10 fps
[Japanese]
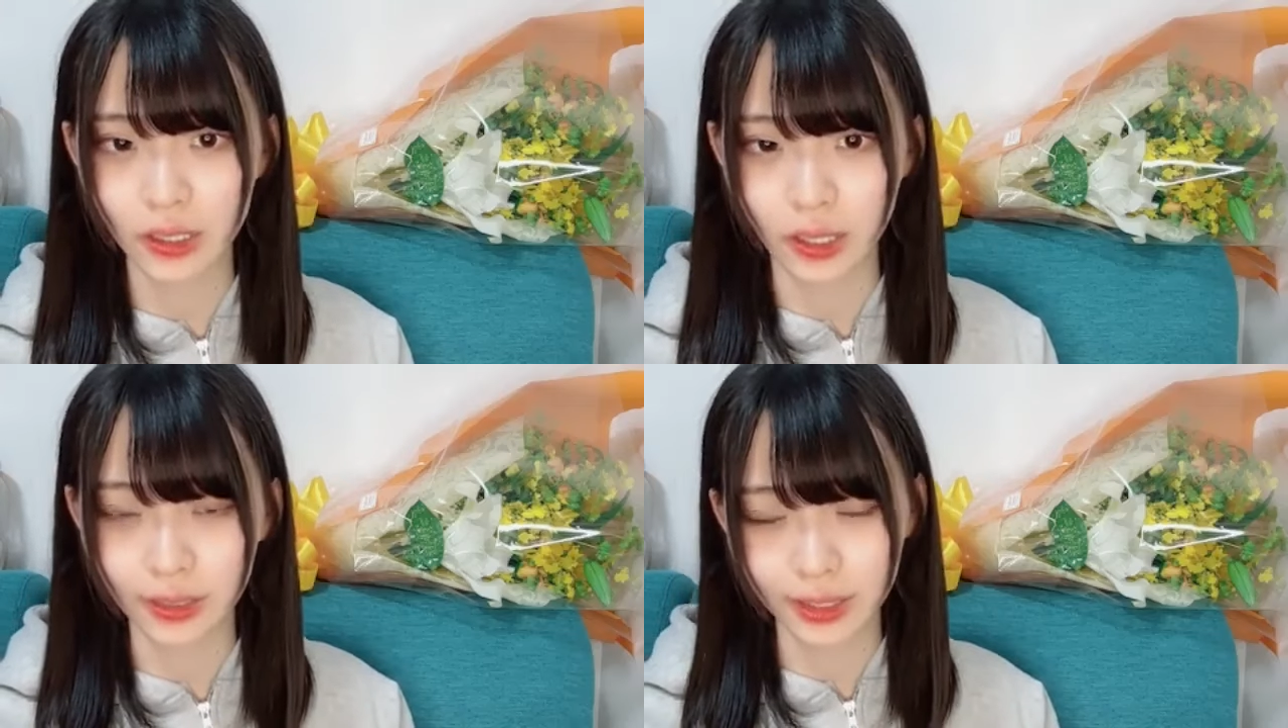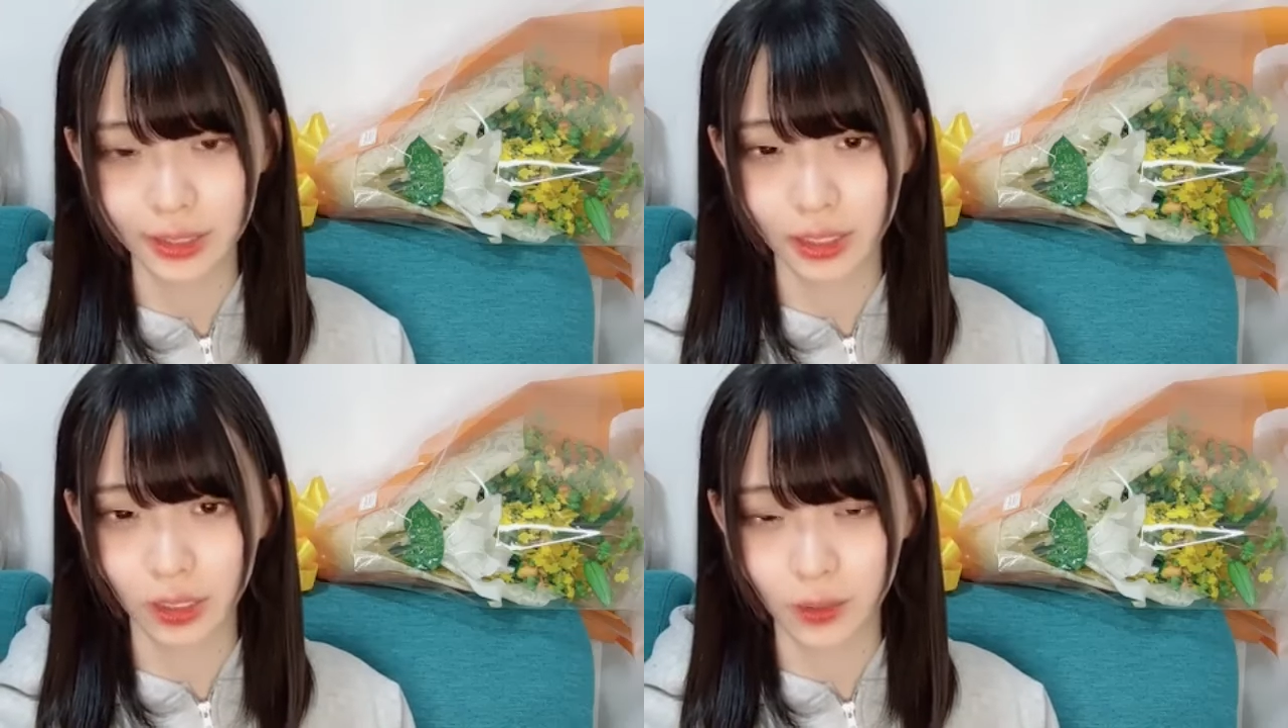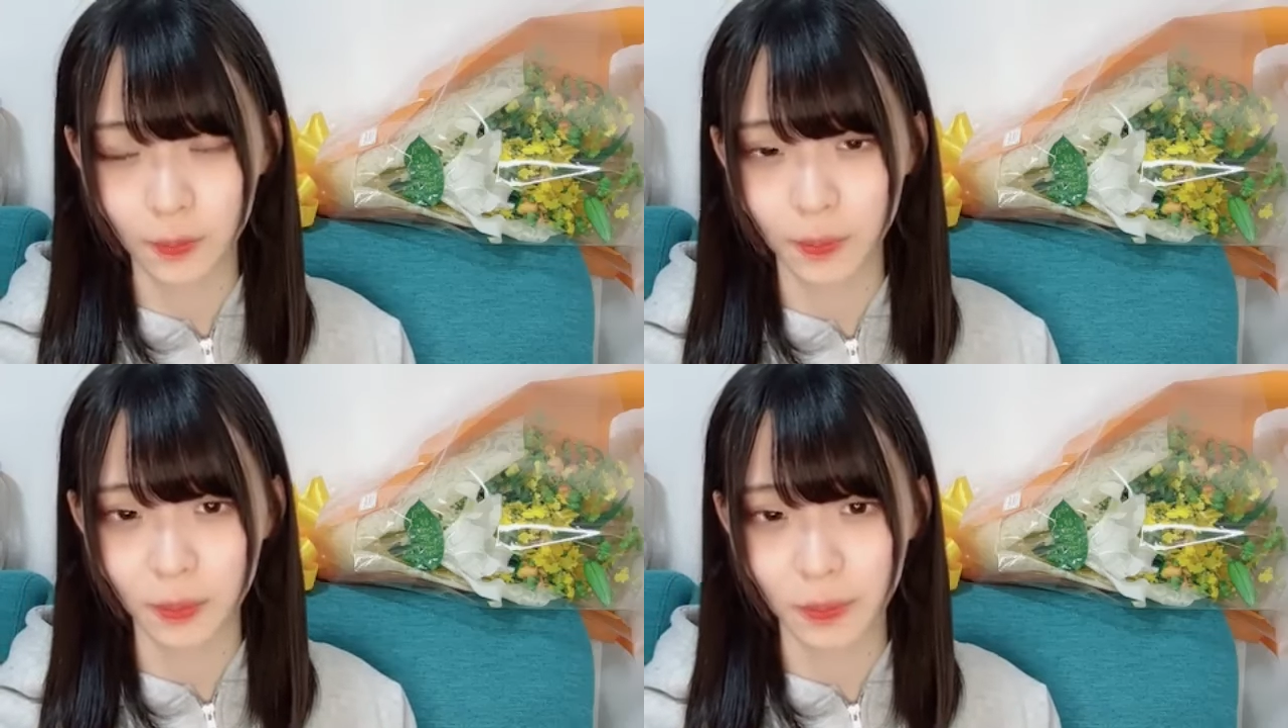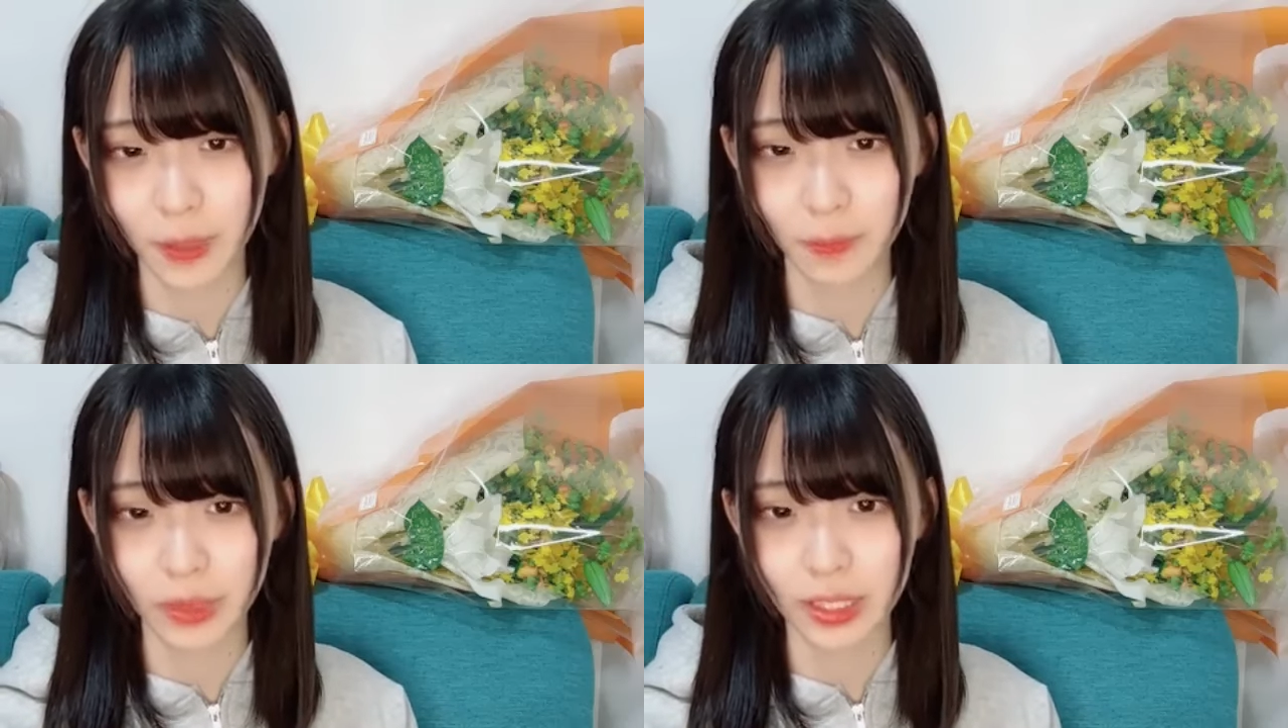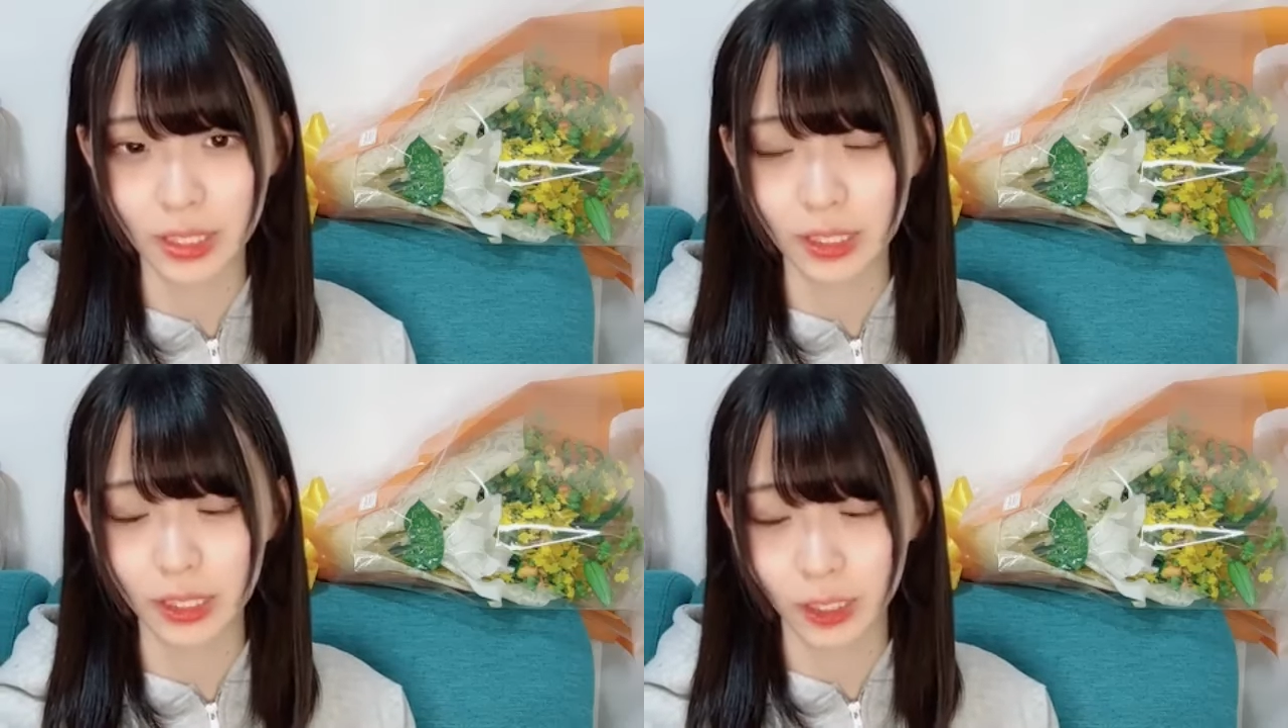なんだって
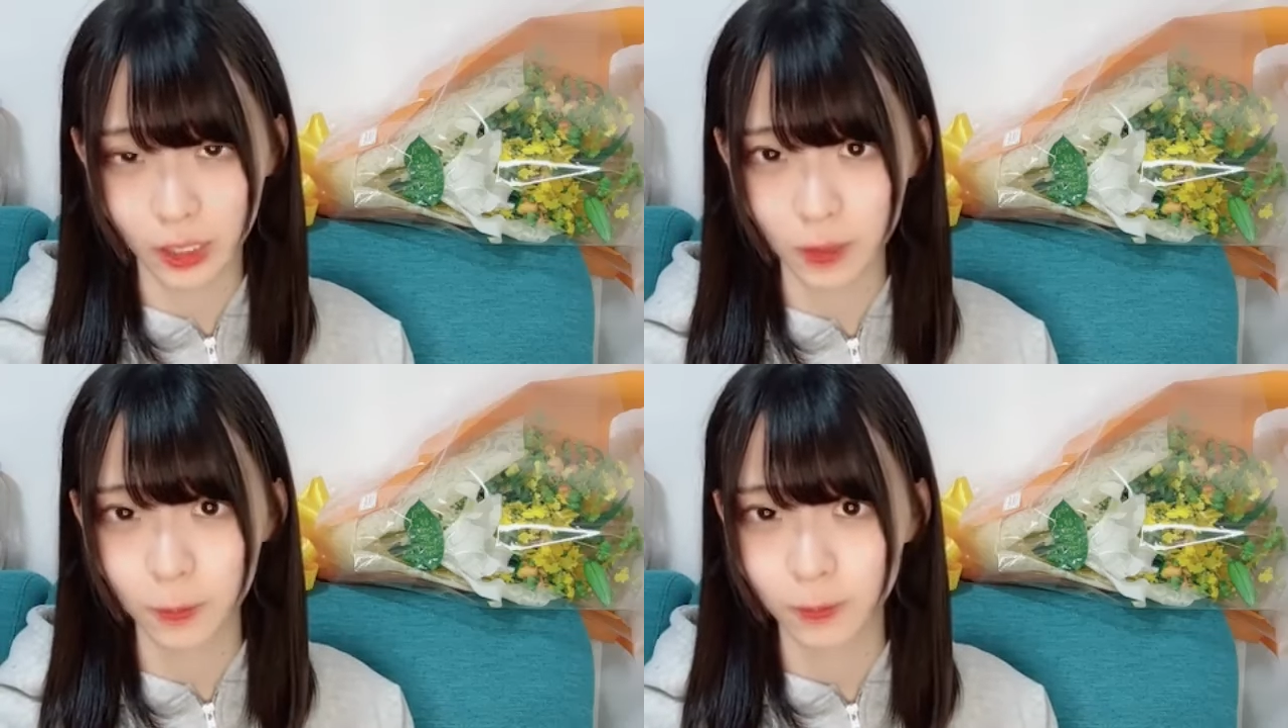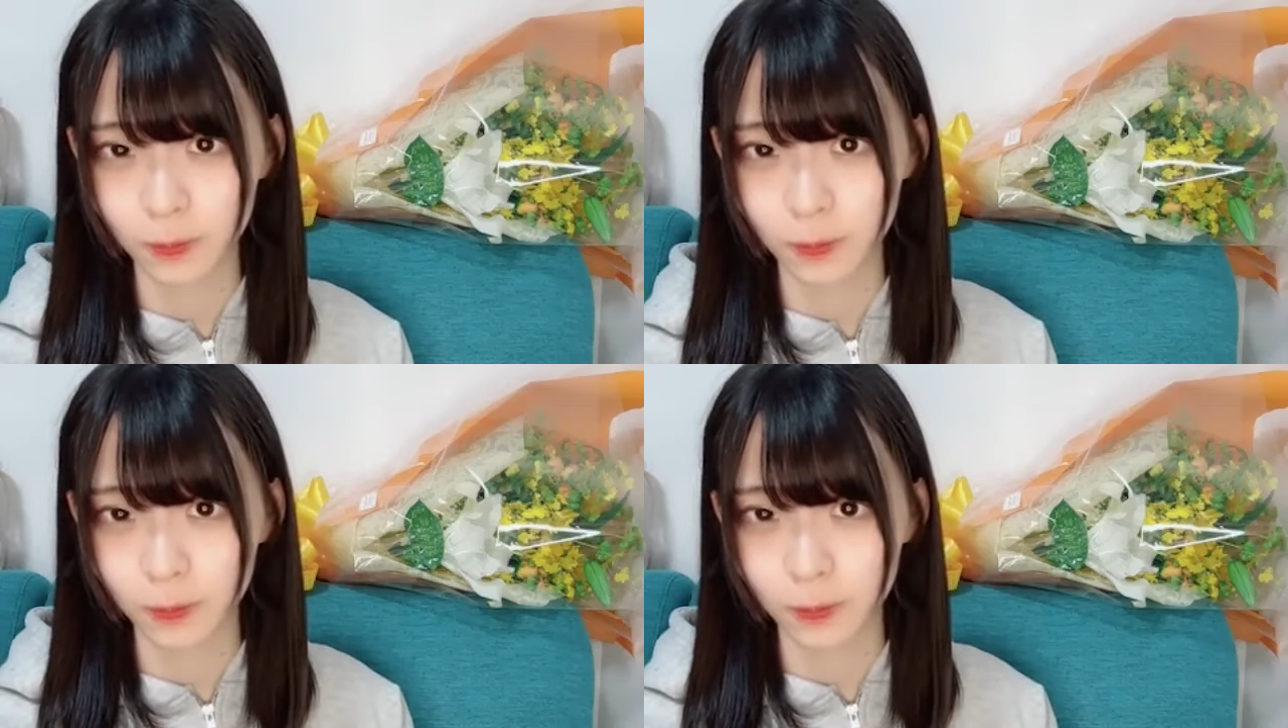3期で